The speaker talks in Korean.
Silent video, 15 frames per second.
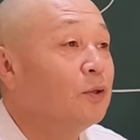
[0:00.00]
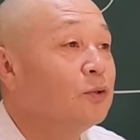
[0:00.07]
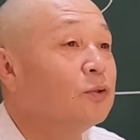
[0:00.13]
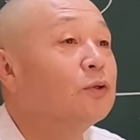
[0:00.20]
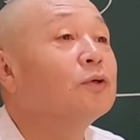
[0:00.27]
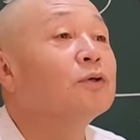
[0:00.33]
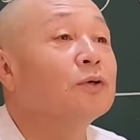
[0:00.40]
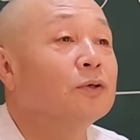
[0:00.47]

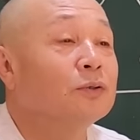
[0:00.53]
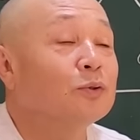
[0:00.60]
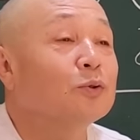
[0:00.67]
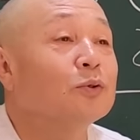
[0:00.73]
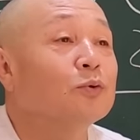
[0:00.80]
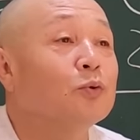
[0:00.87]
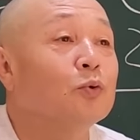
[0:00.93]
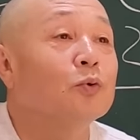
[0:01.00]
저기 어느
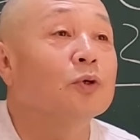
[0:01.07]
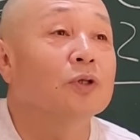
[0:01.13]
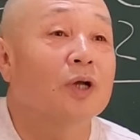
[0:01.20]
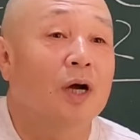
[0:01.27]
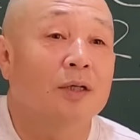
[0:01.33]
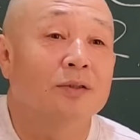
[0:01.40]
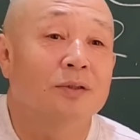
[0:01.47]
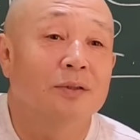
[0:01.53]
공원
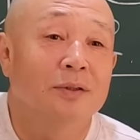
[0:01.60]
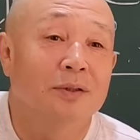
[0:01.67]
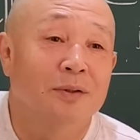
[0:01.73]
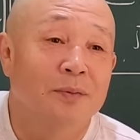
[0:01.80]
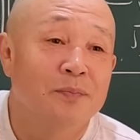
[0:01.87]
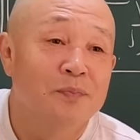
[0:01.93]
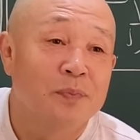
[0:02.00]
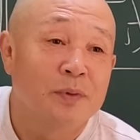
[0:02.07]

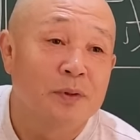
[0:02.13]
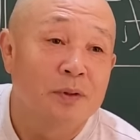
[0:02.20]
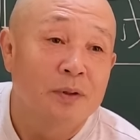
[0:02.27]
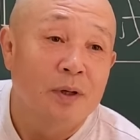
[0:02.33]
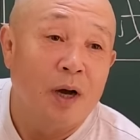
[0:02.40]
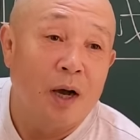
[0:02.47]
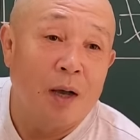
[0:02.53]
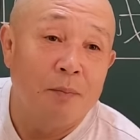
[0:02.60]
가서
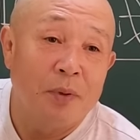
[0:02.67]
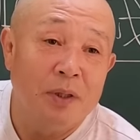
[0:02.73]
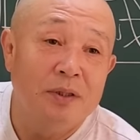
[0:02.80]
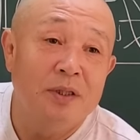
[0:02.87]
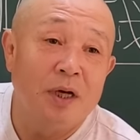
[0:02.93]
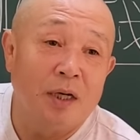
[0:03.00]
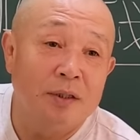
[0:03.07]
벤치에